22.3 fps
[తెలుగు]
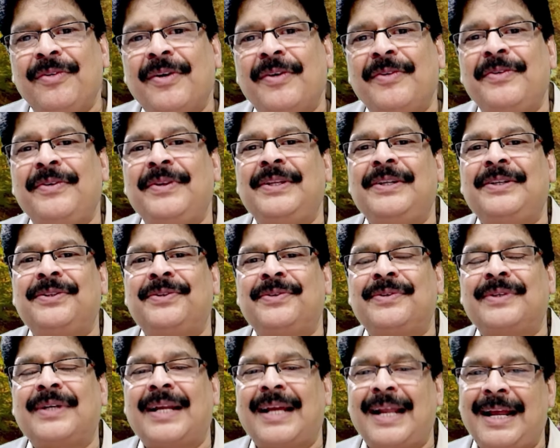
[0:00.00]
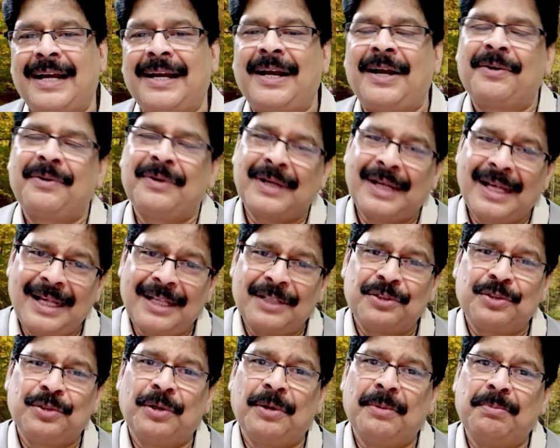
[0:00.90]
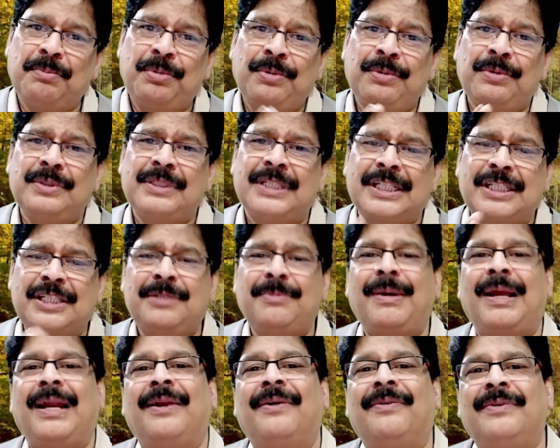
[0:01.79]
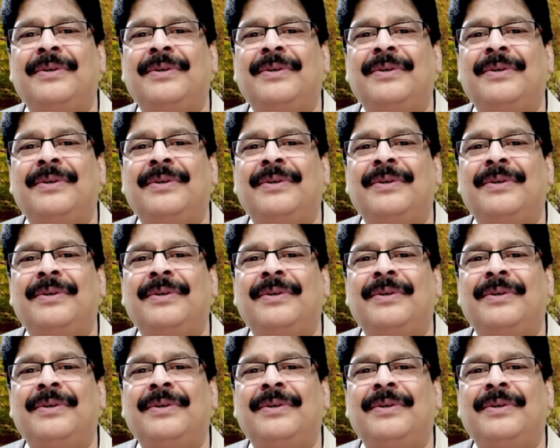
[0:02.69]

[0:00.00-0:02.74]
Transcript: అవి తింటూ ఉంటారు అలా కాకుండా సోంపు జస్ట్ బెల్లం